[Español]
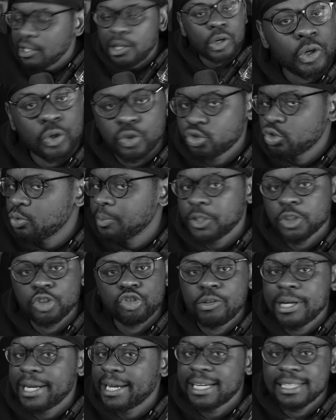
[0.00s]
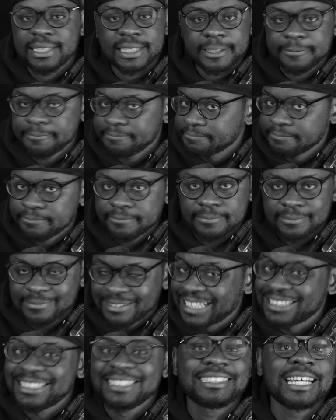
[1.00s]
Los números no engañan.
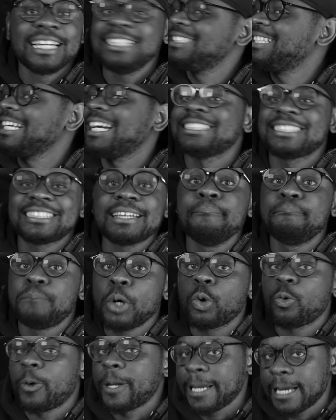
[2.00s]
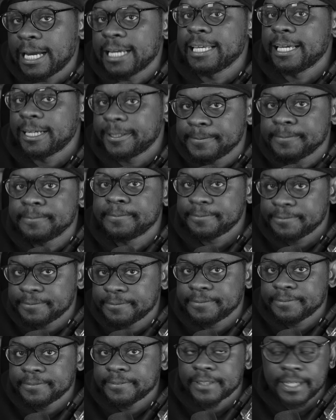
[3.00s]
Las estadísticas tampoco engañan.
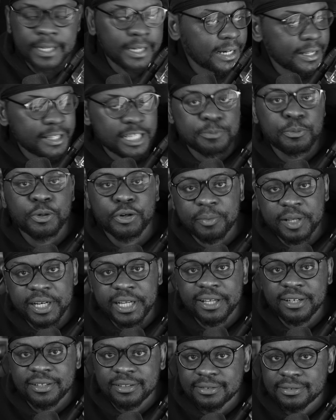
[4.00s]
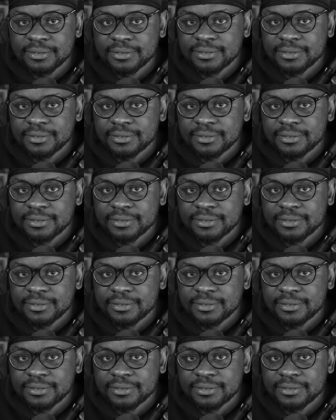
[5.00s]
Gracias por venir.